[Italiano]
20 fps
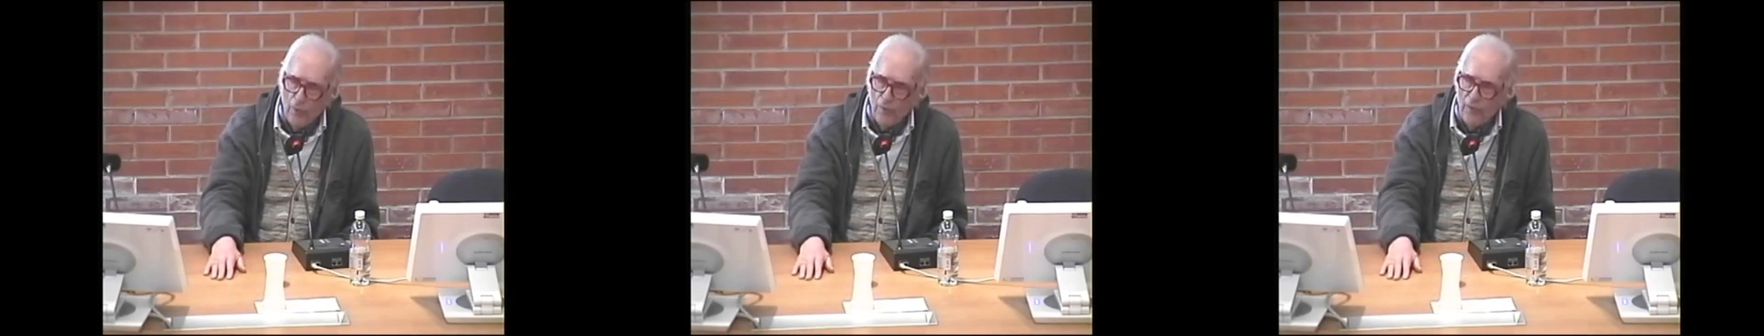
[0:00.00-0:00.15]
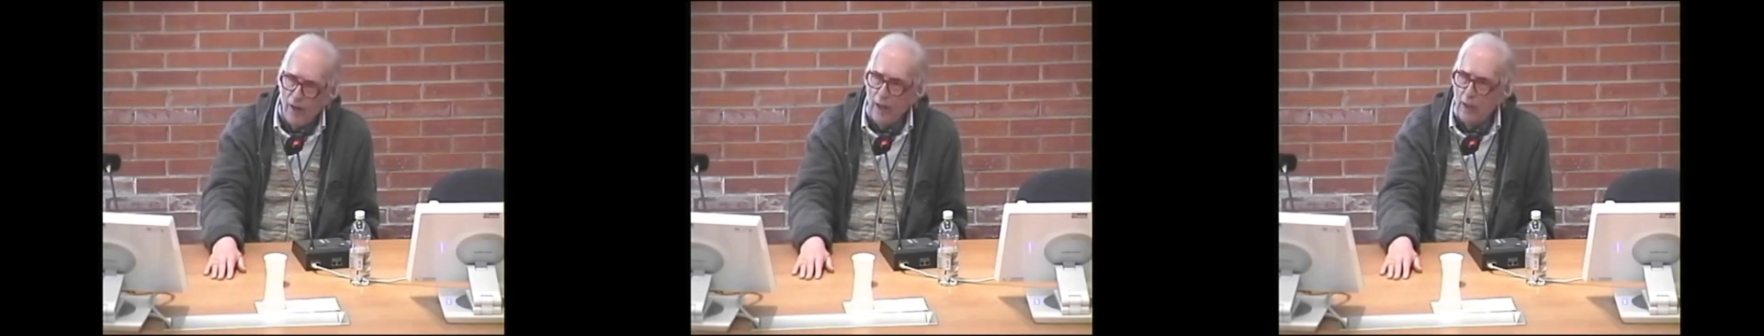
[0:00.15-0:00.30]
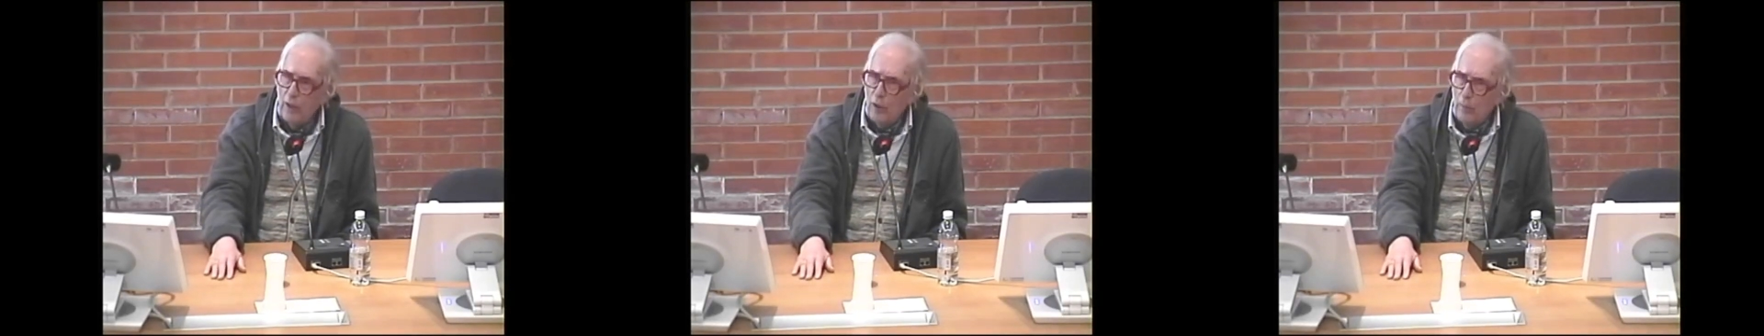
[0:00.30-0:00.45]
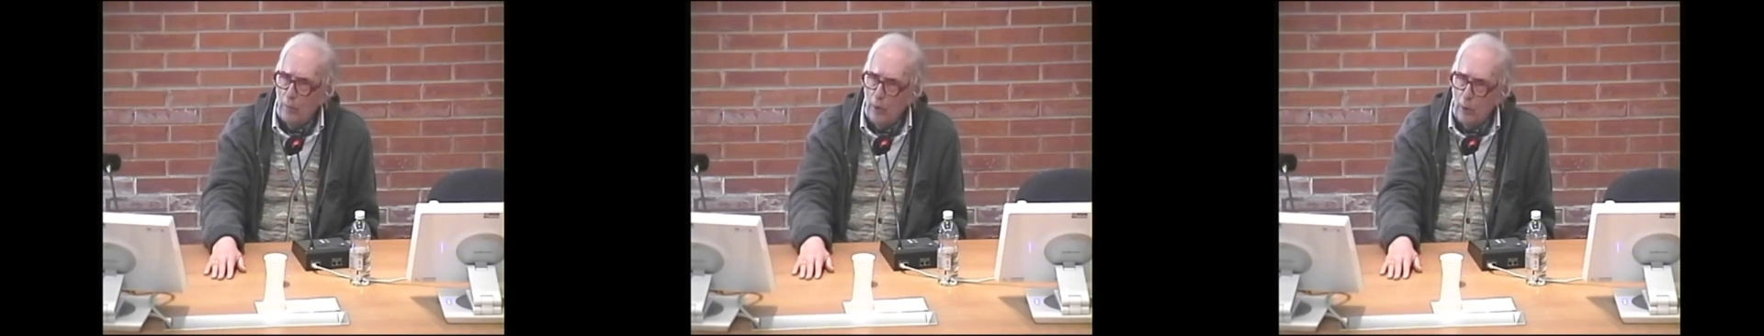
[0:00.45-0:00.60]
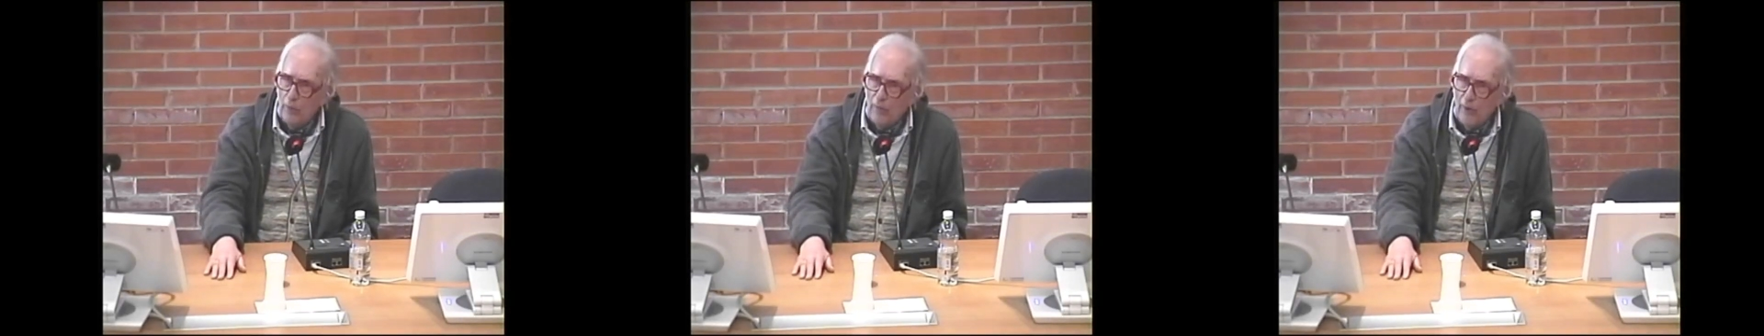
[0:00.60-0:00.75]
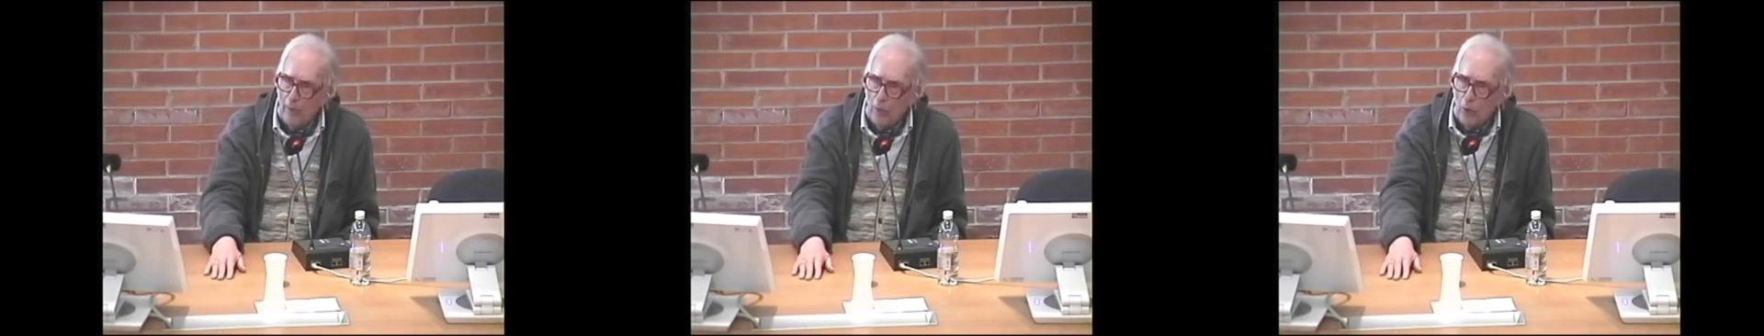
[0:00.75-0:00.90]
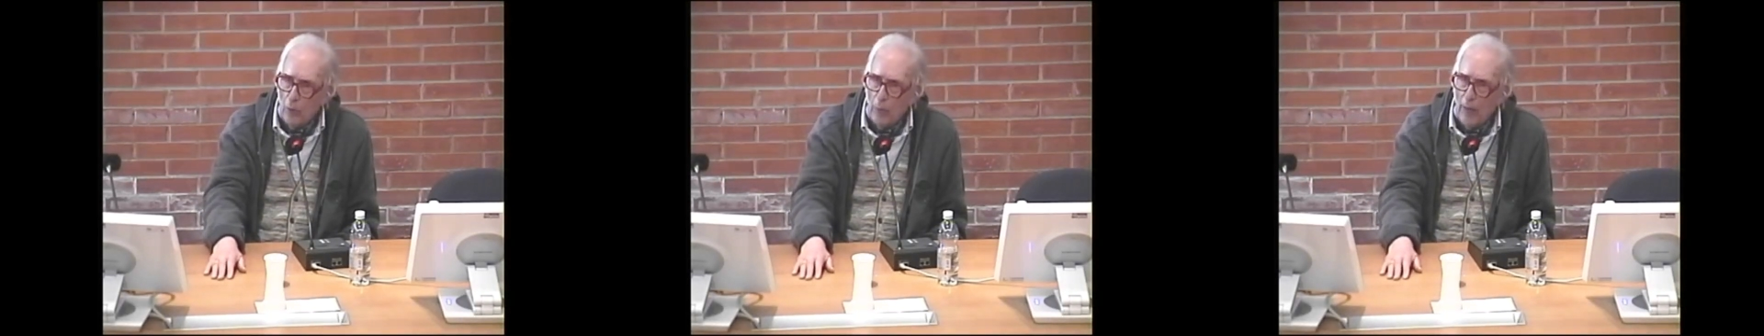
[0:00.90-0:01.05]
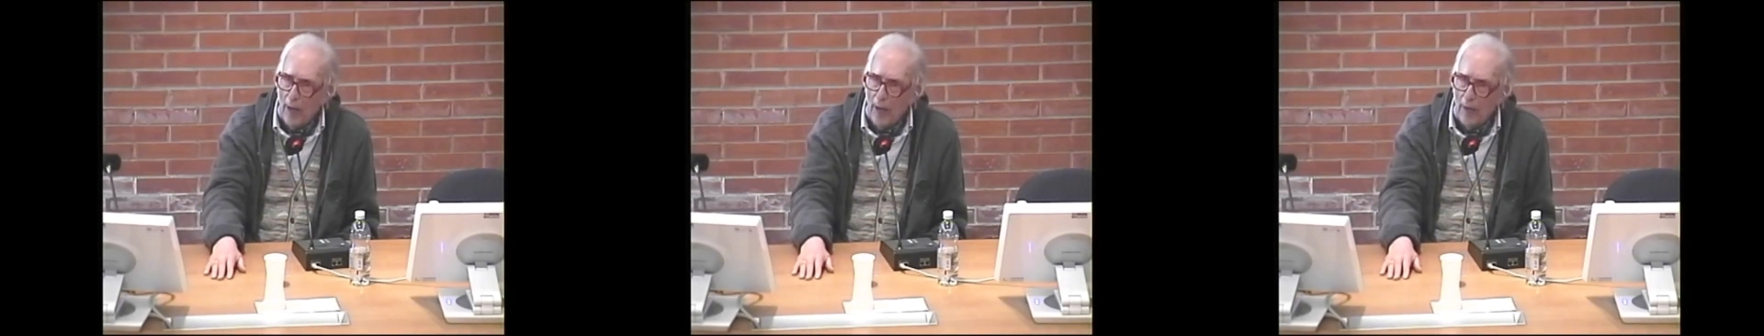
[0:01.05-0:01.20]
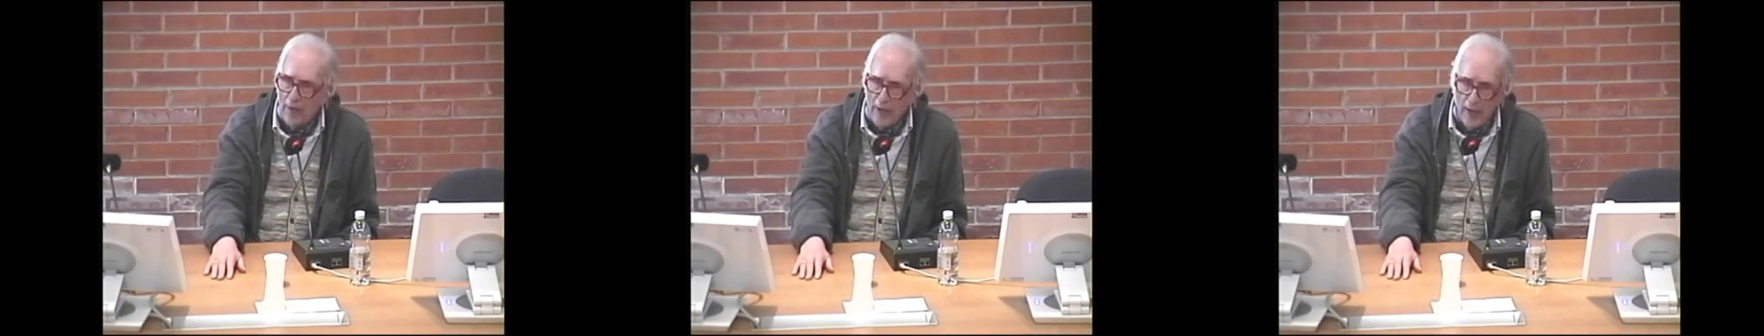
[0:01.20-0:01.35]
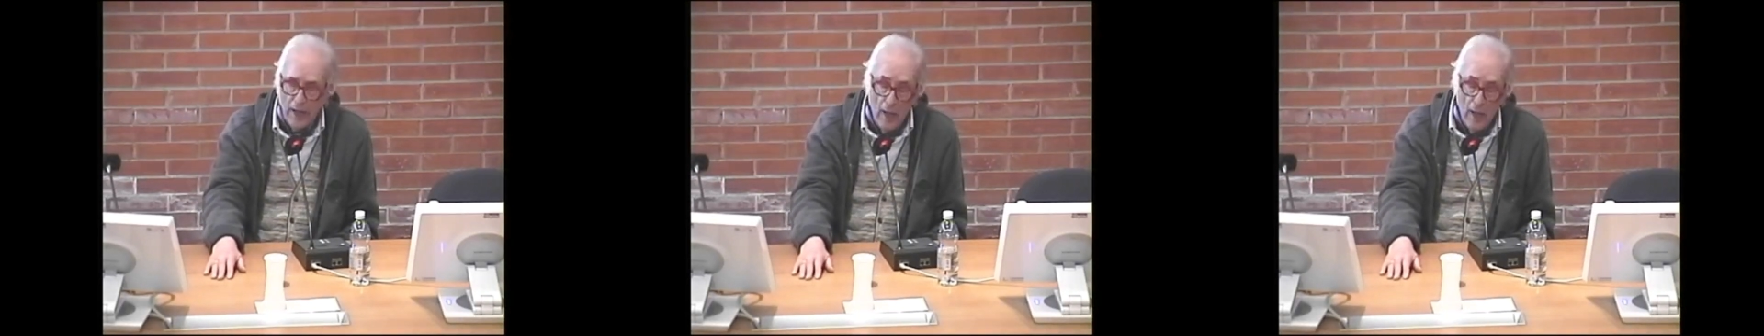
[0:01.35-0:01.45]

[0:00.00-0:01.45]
fallo come lo fa mio padre.